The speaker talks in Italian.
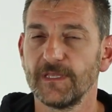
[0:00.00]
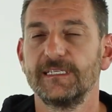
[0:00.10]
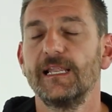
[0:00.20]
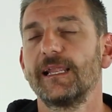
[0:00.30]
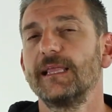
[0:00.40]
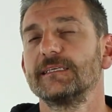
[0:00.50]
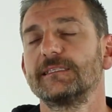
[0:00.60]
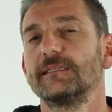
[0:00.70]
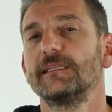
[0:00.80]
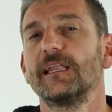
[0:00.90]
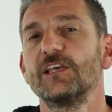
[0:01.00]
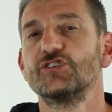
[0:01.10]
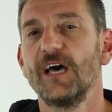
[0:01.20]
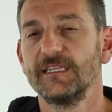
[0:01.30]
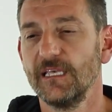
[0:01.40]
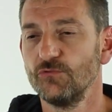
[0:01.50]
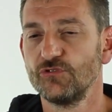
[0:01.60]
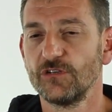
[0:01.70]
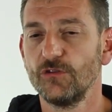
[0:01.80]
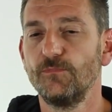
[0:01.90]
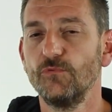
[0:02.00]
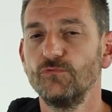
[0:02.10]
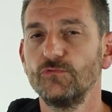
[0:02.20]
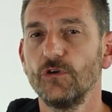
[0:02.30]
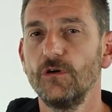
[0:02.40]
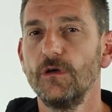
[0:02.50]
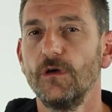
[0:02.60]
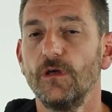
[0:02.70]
Se la rete è stata danneggiata in un certo punto,